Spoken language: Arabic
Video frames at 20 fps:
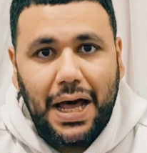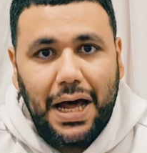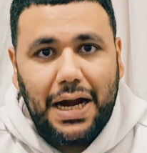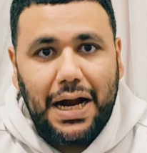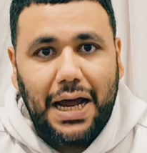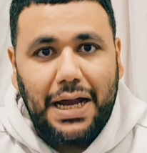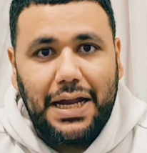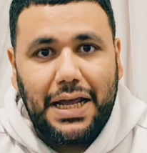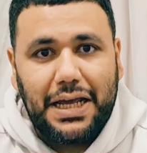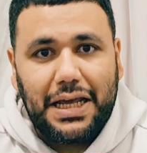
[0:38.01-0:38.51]

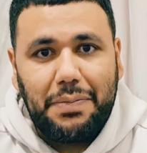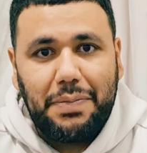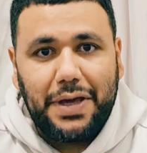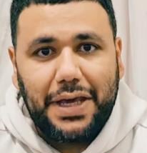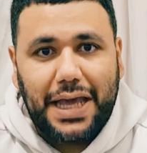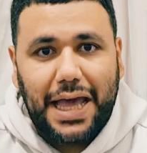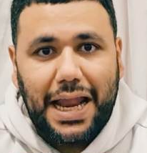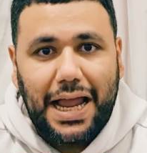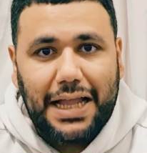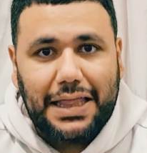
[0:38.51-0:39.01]
راح نحكي
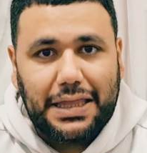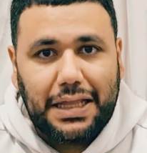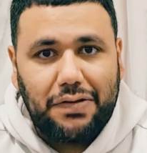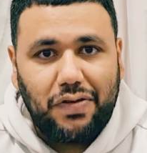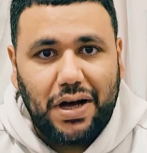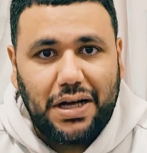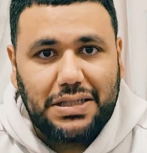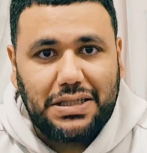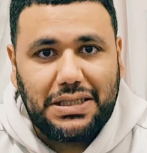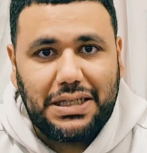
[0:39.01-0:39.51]
بكل
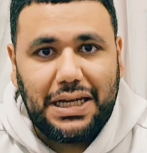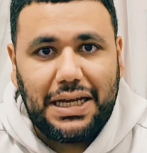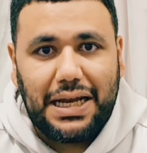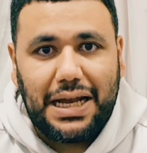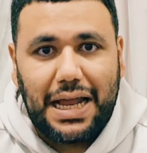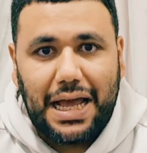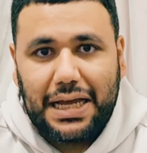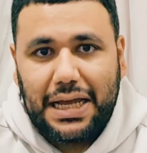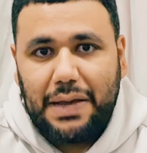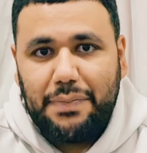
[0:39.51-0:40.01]
هالتفاصيل
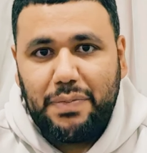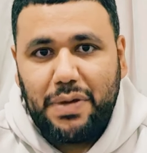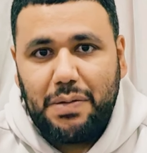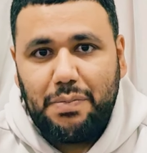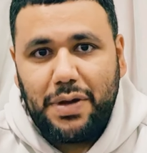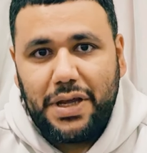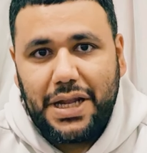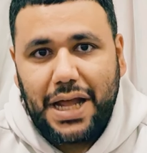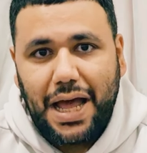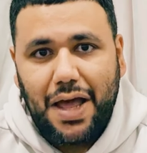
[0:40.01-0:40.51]
لكن
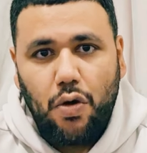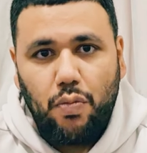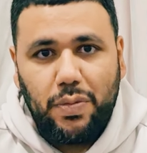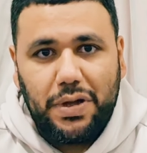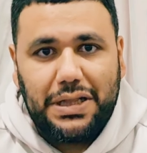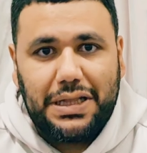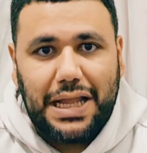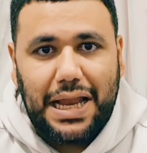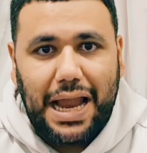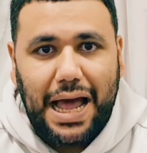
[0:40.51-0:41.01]
بالبداية
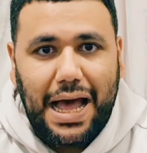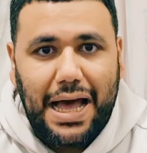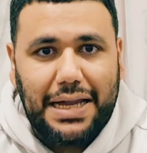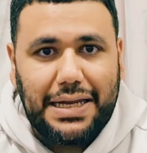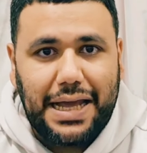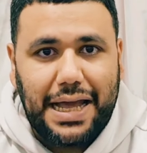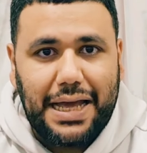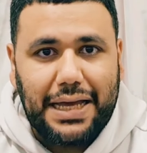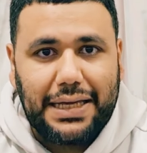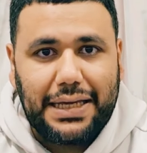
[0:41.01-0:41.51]
ومثل
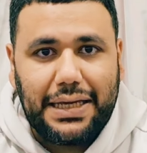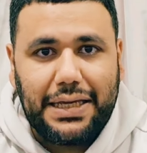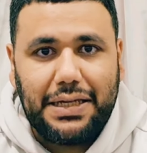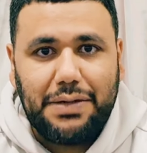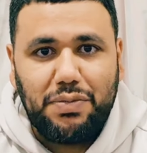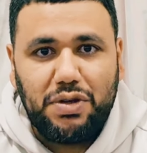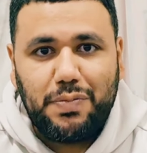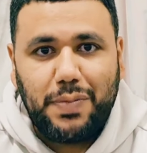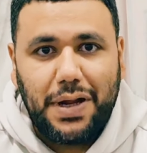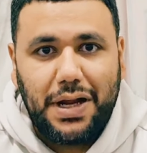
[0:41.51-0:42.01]
العادة أكيد
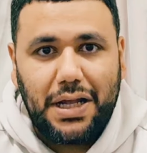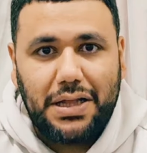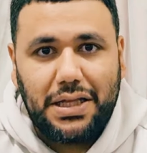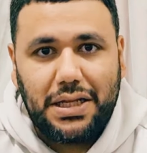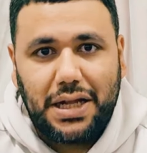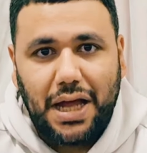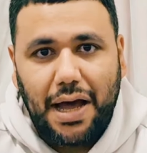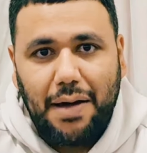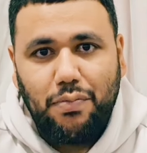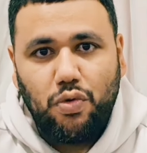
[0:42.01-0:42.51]
بتمنى
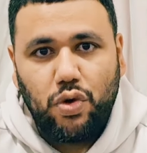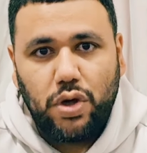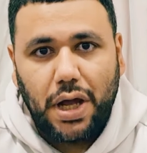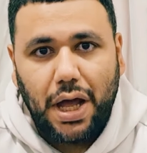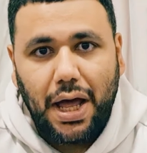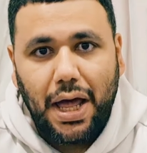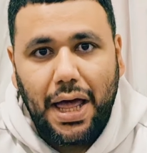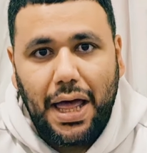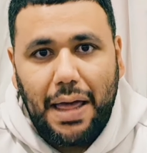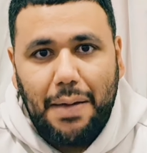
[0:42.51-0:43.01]

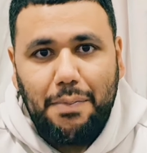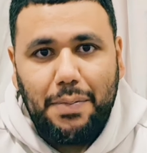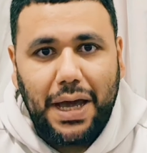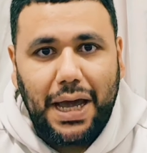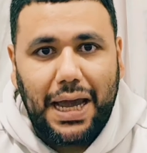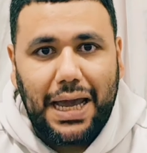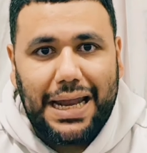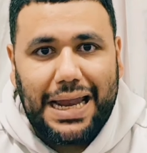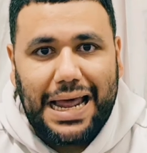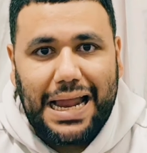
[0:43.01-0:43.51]
تدعمونا من
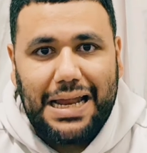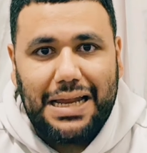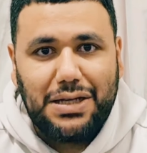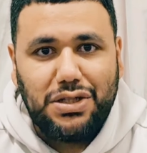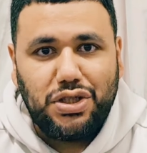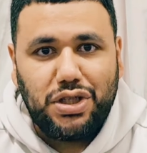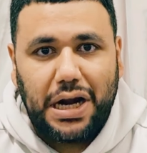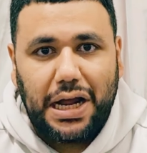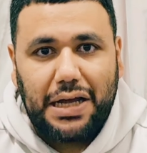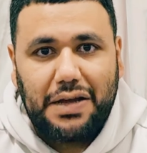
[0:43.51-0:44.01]
خلال
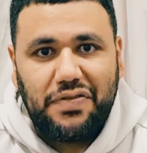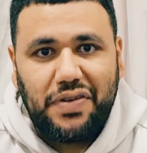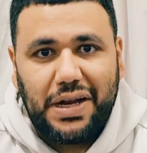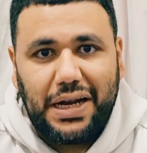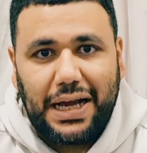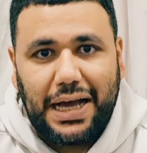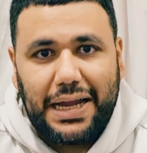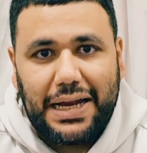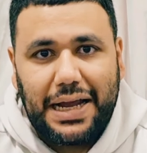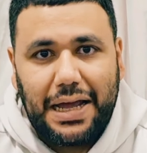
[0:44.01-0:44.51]
الاشتراك في
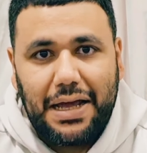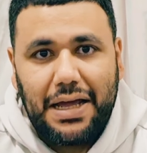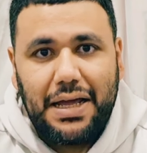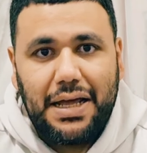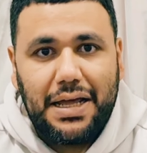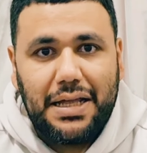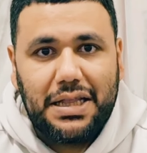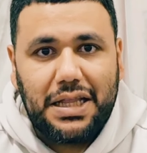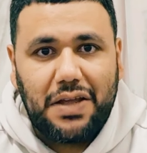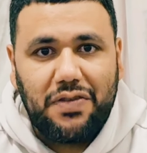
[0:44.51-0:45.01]
القناة
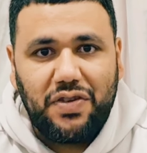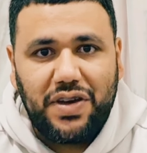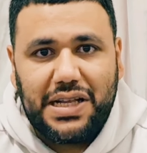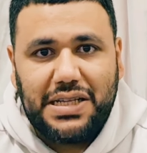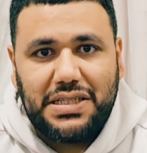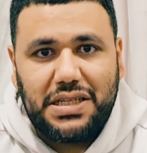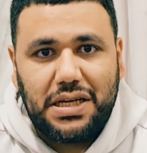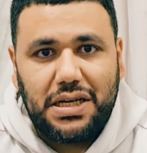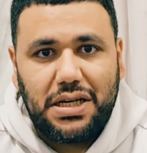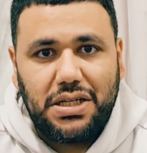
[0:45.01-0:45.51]
تفعيل
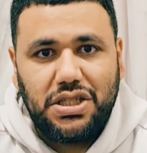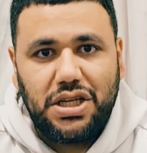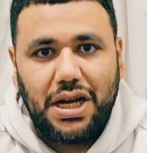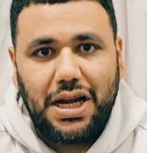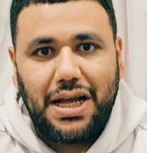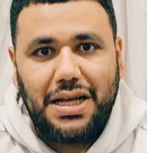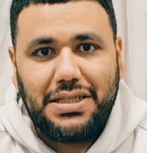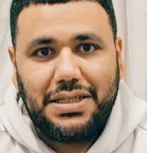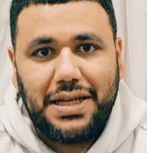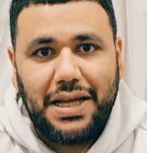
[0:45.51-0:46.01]
زر
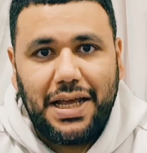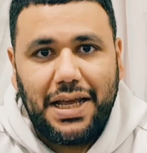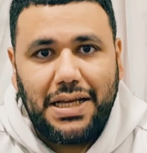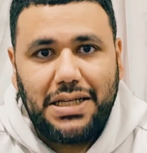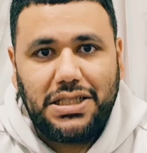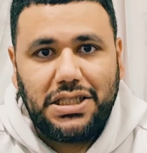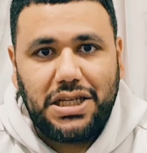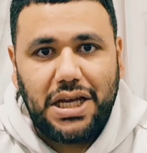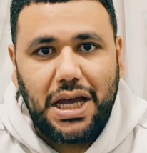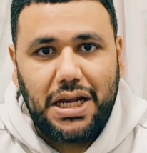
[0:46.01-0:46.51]
الجرس
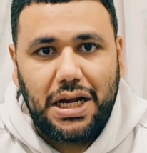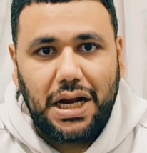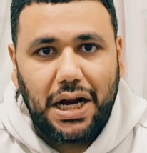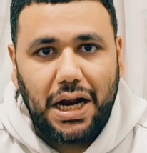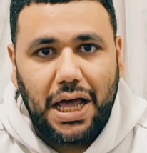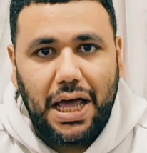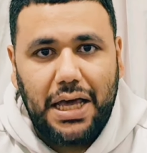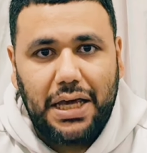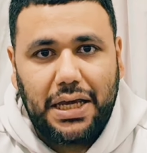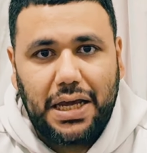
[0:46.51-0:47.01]
الشير
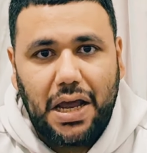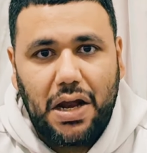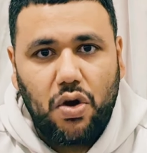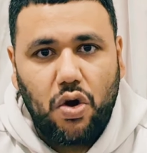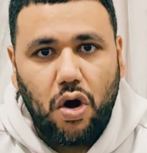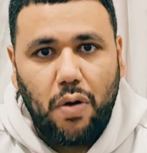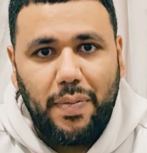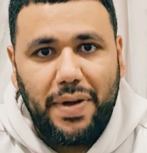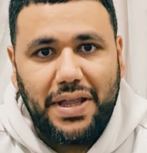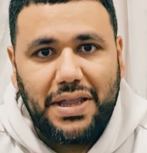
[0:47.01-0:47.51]
اللايك
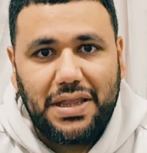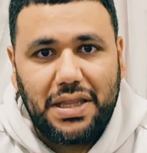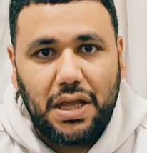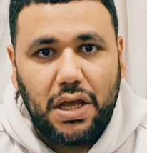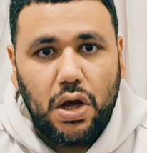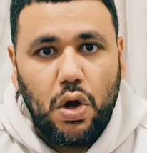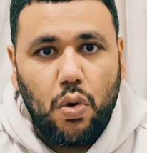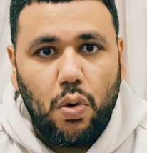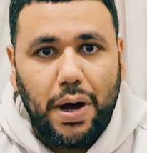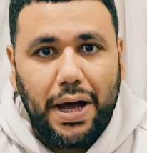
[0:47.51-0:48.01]
الكومنت
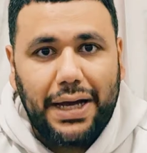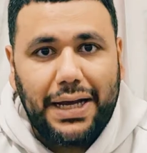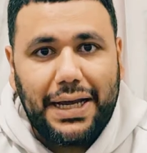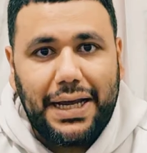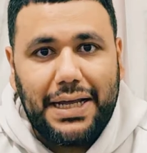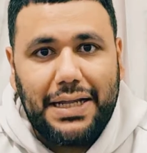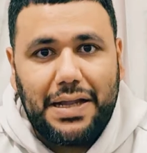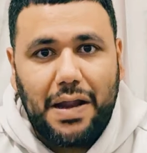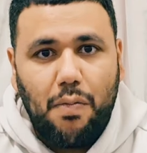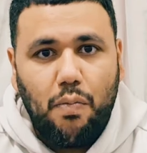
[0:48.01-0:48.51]

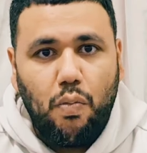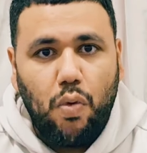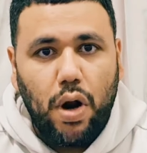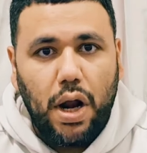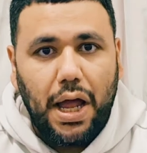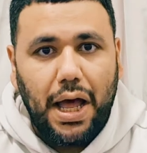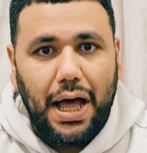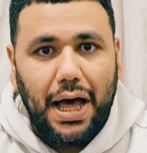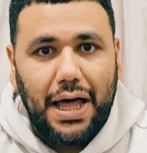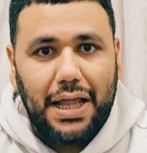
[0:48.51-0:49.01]
وأكيد
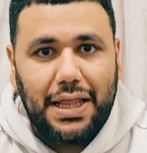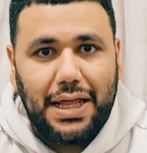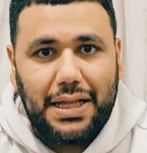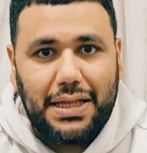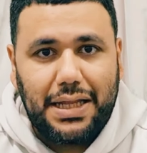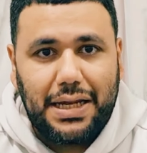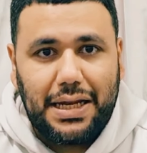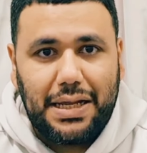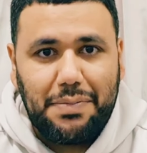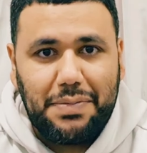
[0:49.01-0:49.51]

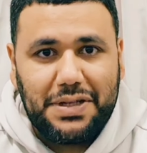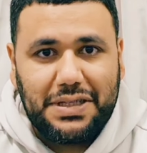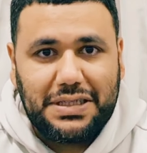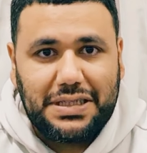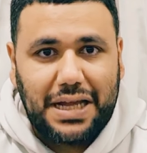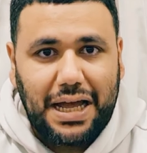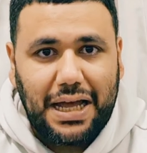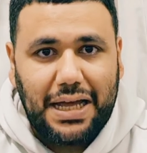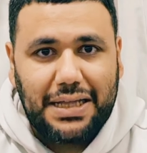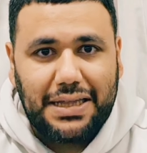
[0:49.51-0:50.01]
الملاحظات اللي
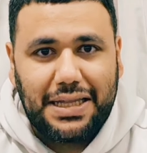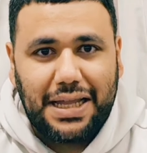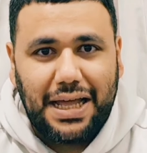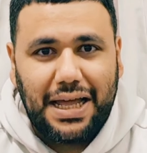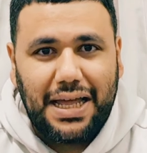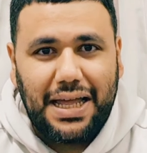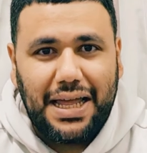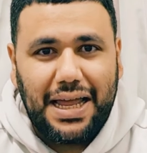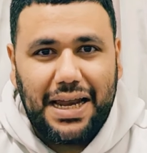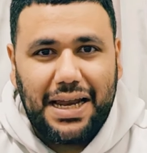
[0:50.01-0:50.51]

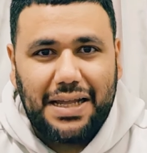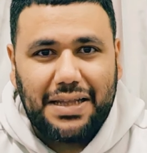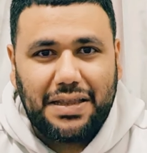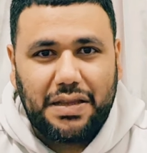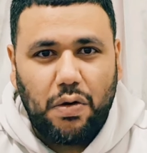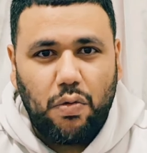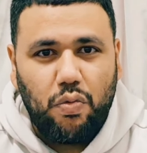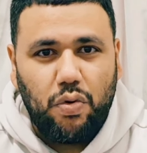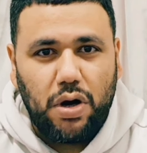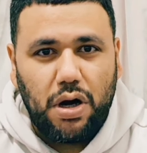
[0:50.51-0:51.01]
بتساعدنا
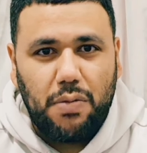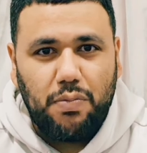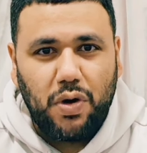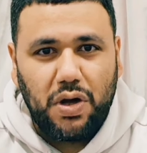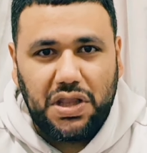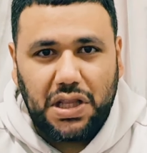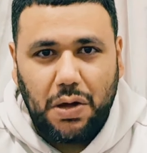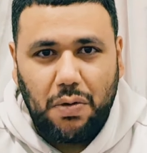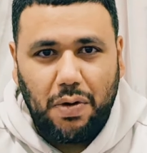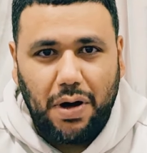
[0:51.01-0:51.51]
لنطور
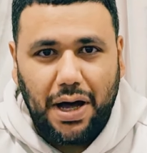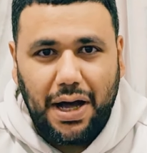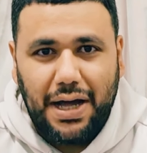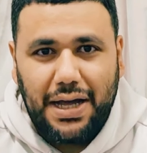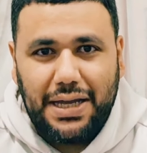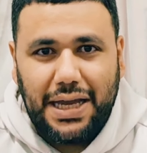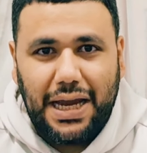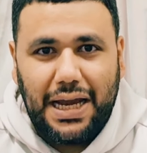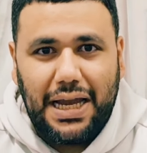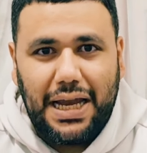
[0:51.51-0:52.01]
المحتوى
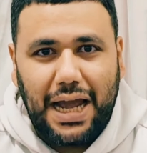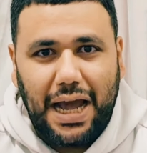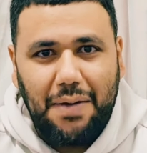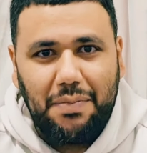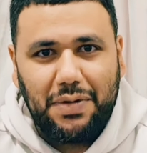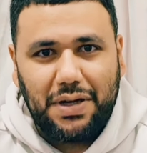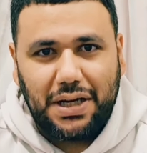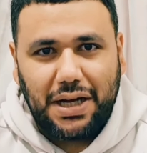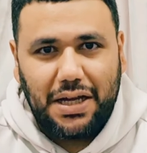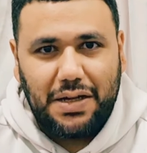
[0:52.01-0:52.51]
يلي عم
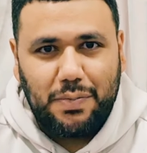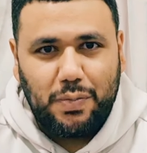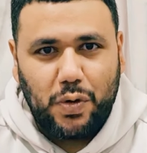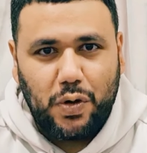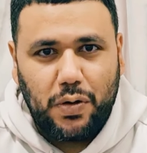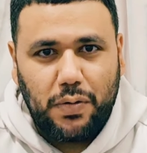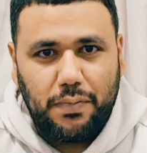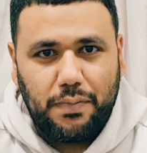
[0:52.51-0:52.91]
نقدمه